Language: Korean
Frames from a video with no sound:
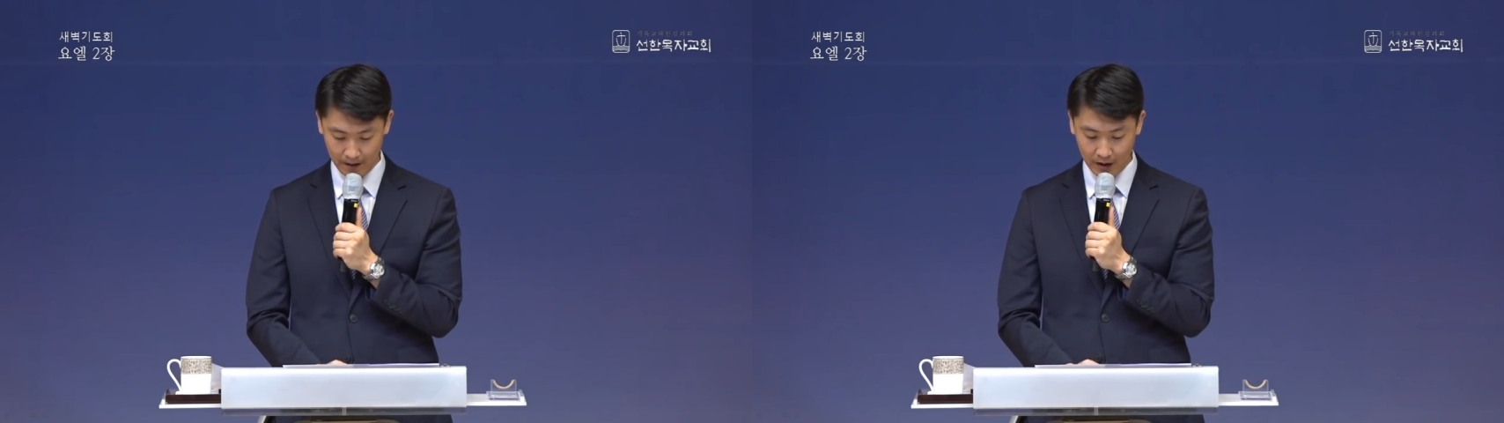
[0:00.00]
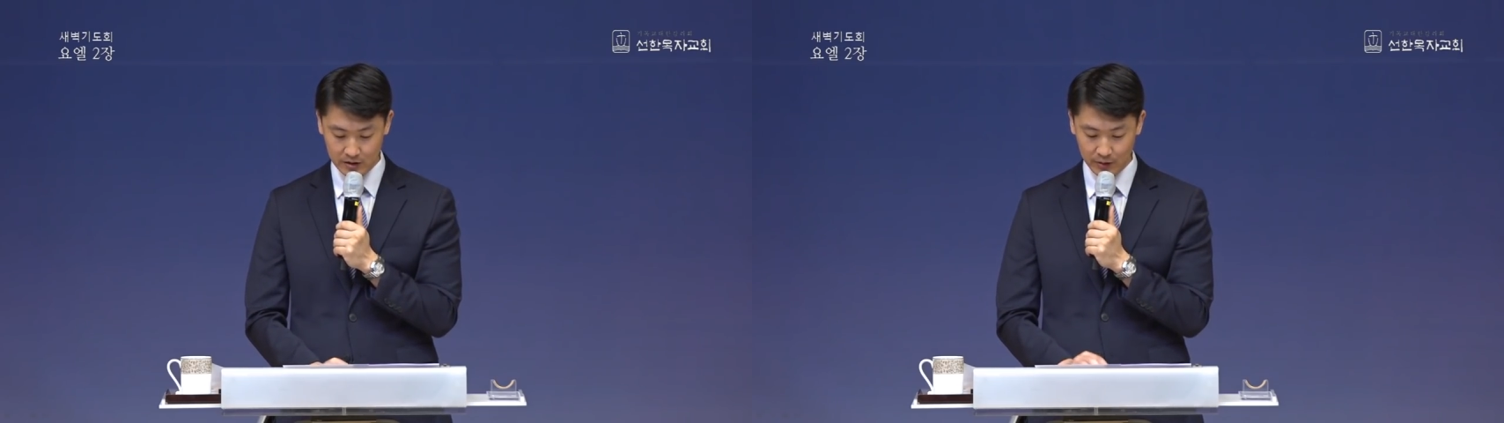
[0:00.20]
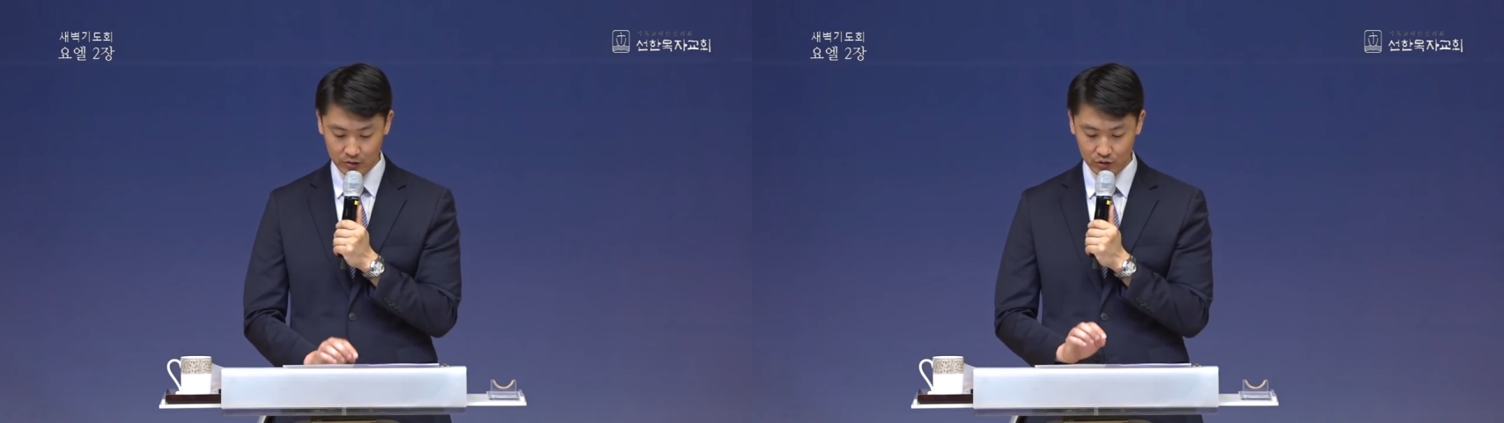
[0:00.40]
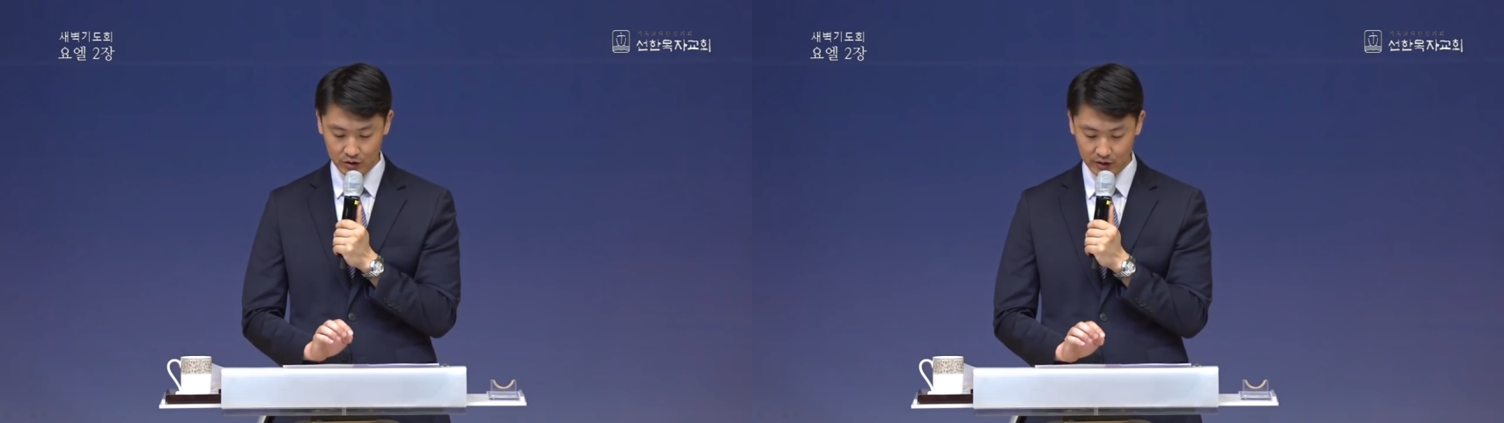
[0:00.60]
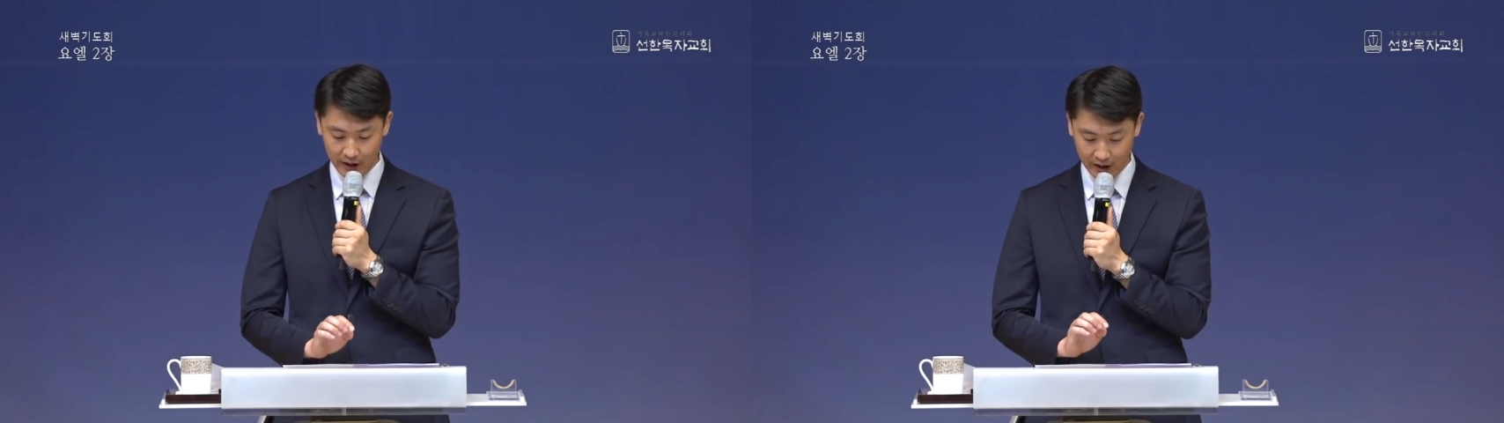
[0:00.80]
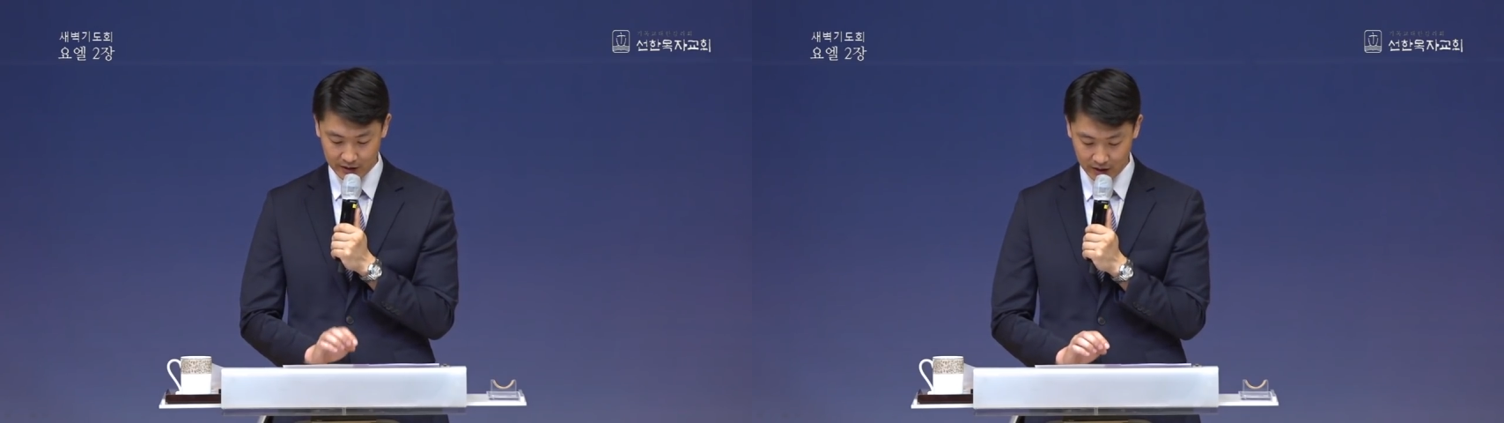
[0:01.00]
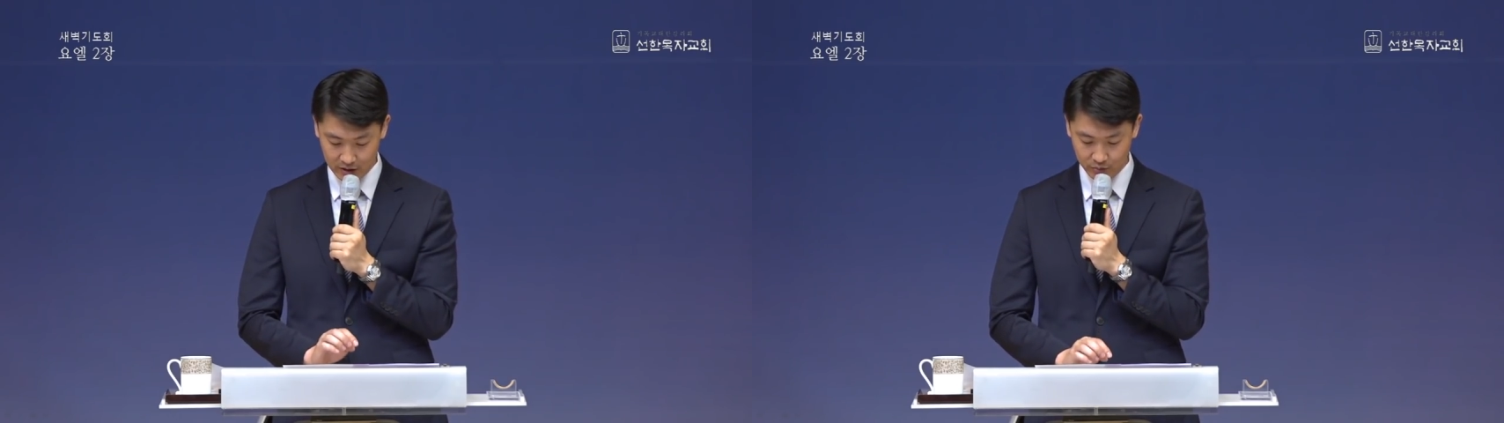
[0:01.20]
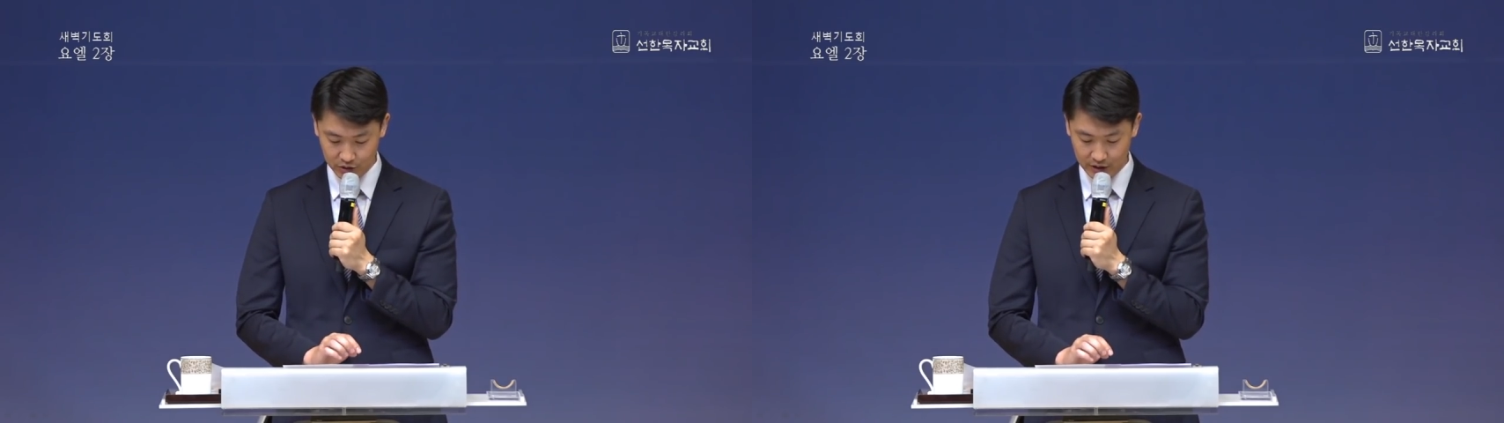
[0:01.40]
하지만 우리들의 가장
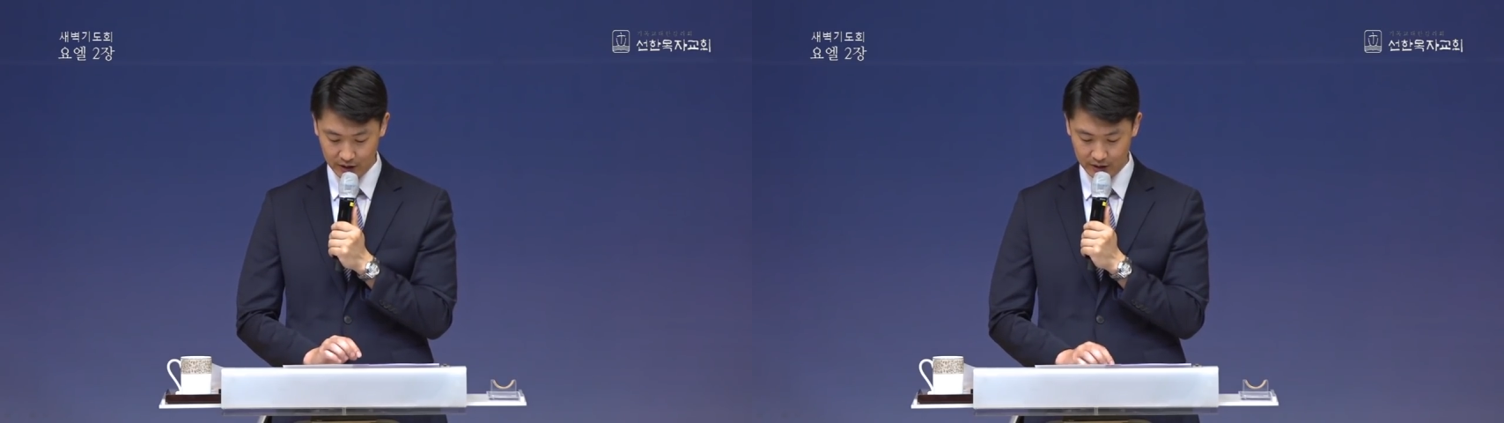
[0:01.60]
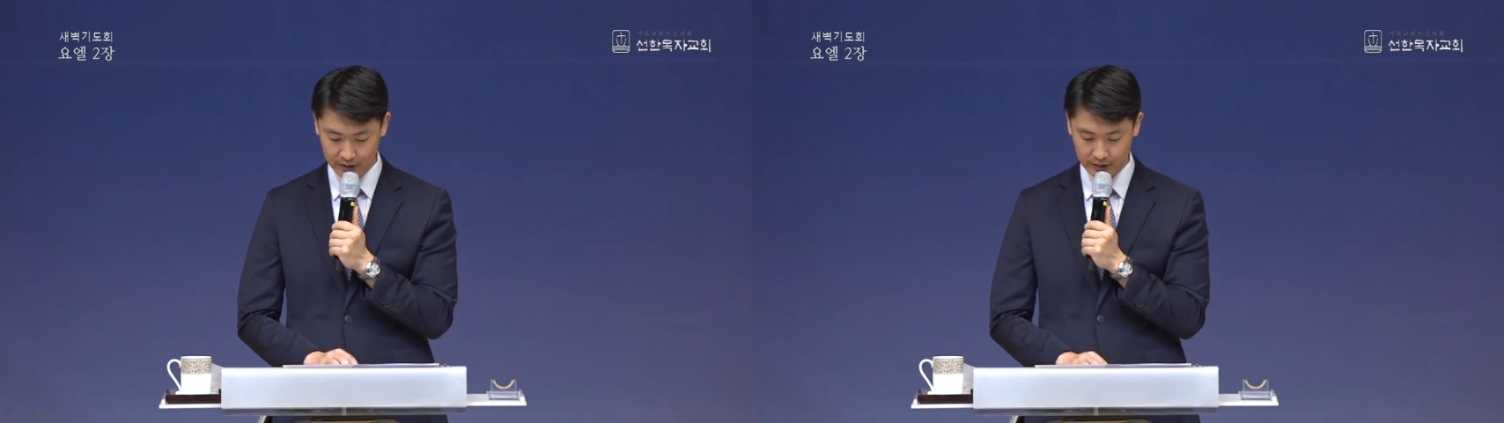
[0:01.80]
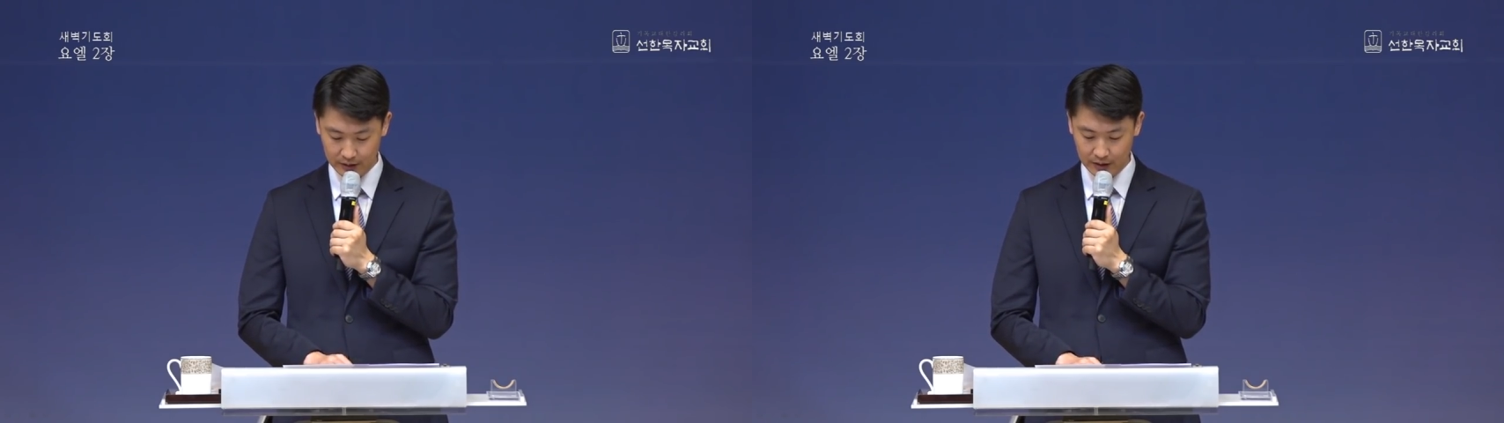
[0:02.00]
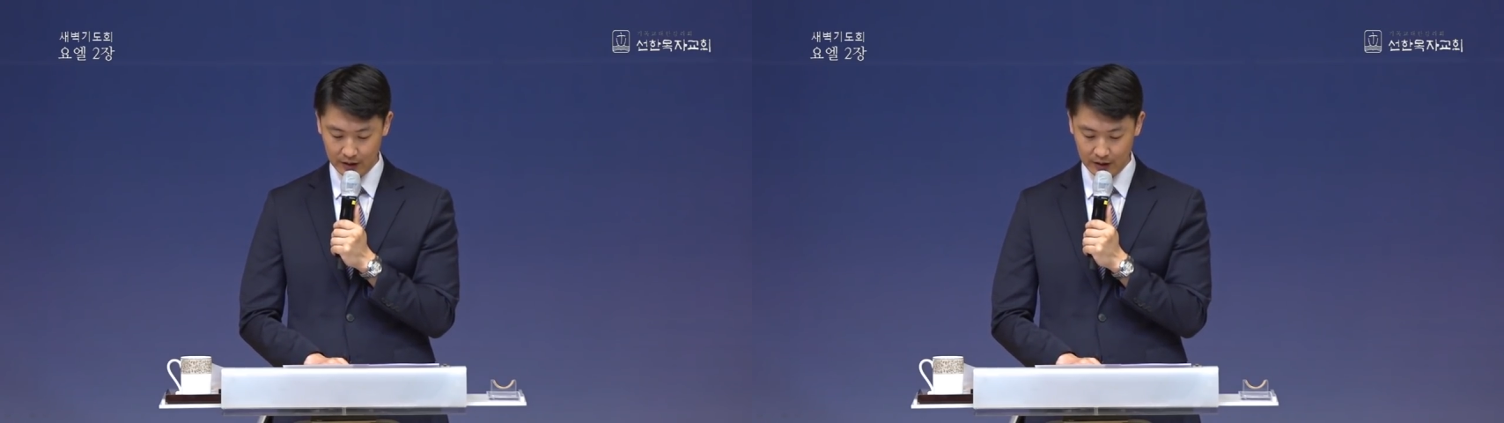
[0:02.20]
큰 문제는